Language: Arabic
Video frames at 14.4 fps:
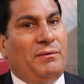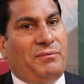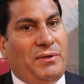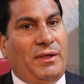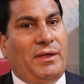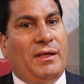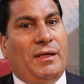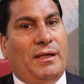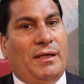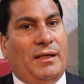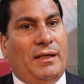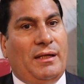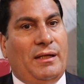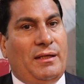في
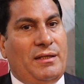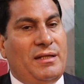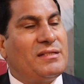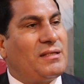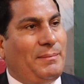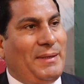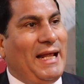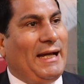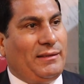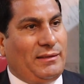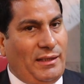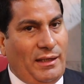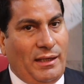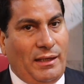آه، النسب
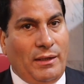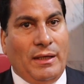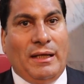العادية